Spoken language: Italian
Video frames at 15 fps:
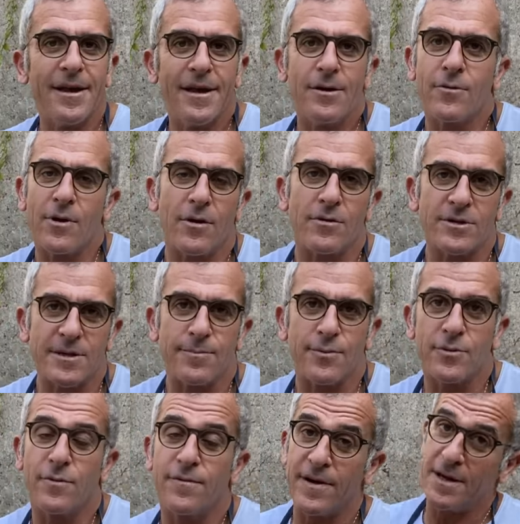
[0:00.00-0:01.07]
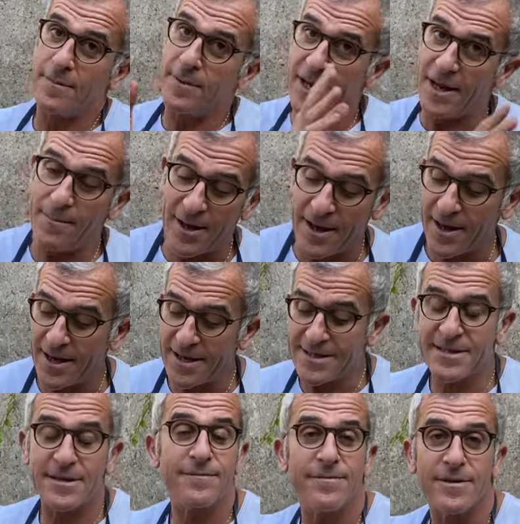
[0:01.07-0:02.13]
L'unica cosa che potevo fare prima e
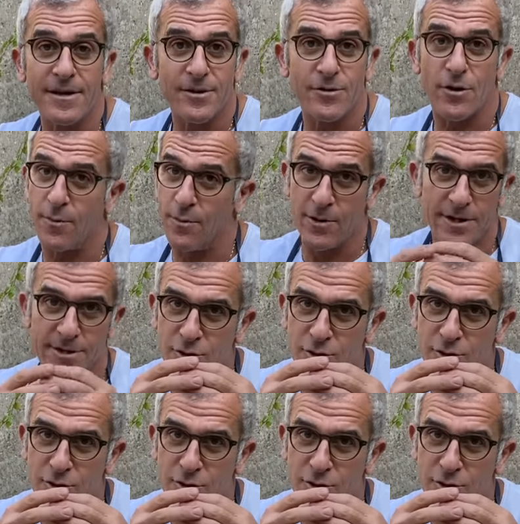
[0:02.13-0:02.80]
servire dopo la